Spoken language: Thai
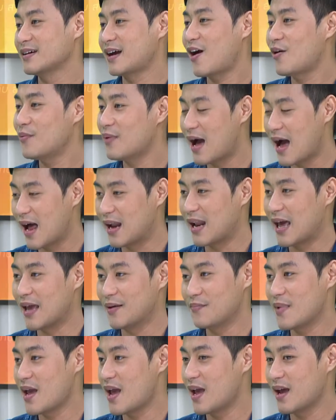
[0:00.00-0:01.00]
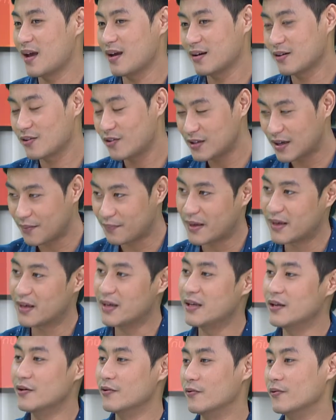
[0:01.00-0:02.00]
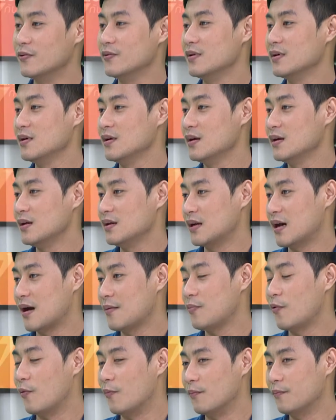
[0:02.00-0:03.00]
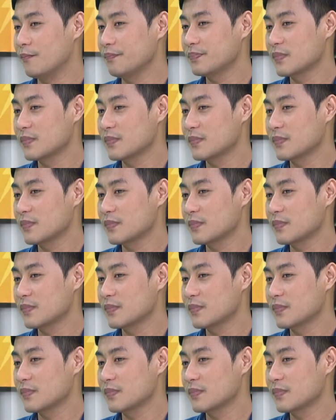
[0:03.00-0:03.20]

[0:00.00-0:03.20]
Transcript: เข้ามหาลัยแม่ก็ยังเป็นหนี้อยู่นะครับผม